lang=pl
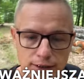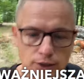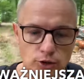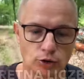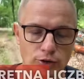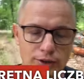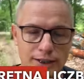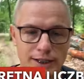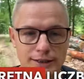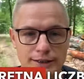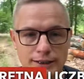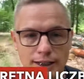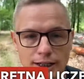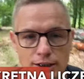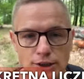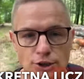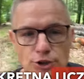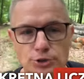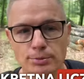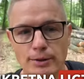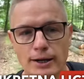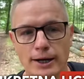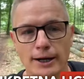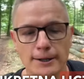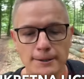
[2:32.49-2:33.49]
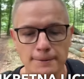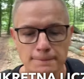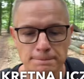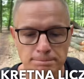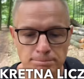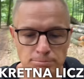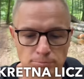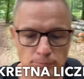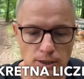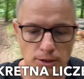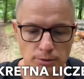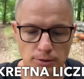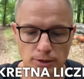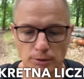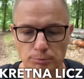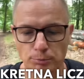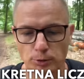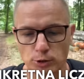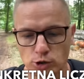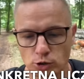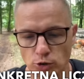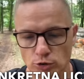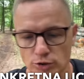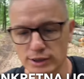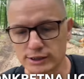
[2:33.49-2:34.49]
konkretna liczba po
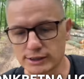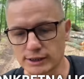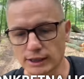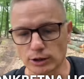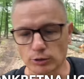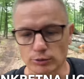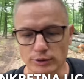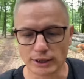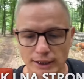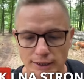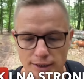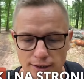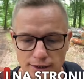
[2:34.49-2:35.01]
skorzystaniu, tak?